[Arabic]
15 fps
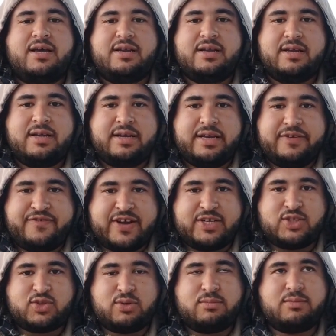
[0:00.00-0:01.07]

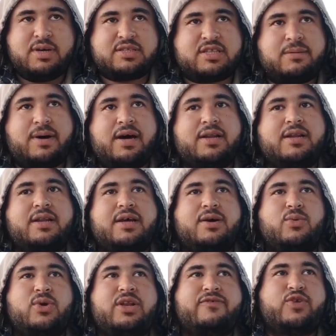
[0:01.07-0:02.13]
لفانتوم طبعا
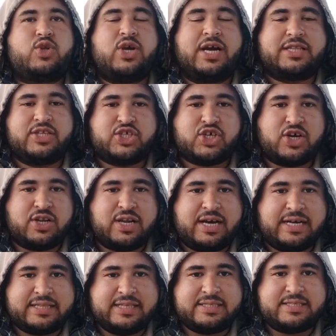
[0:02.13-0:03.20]
والفيديوهات ان شاء الله
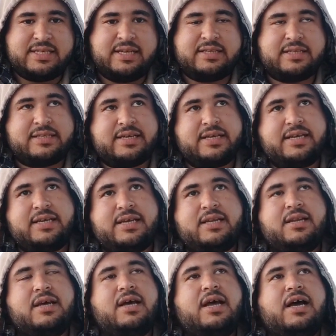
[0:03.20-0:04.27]
هتنزل
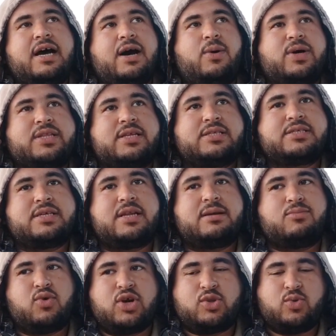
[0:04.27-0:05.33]
تدريجيا او
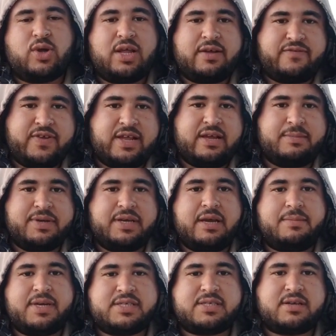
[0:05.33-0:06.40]
هتنزل مجدوله في الايام
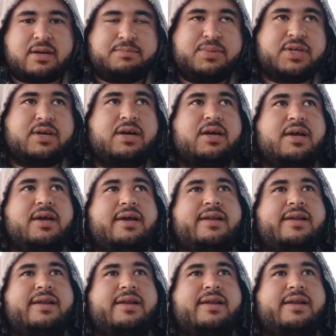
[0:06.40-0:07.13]
الجايه باذن ربنا